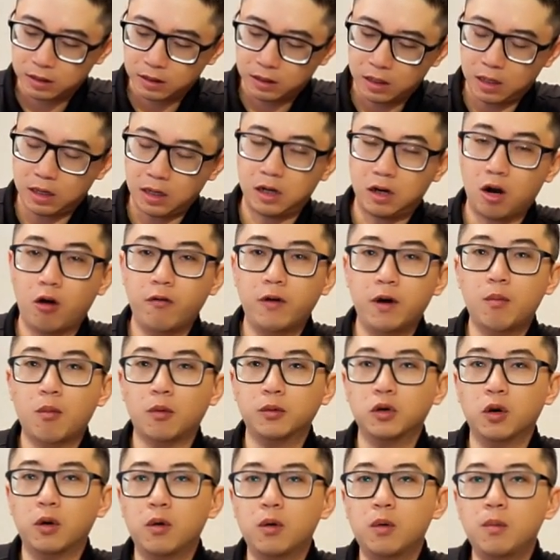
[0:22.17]
Thì đối với một
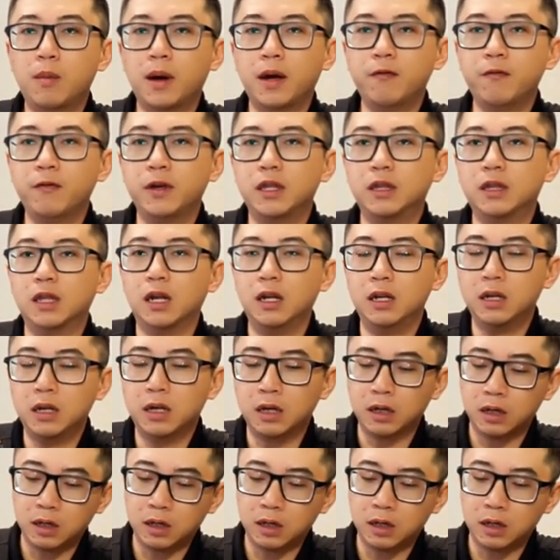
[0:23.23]
số máy vi tính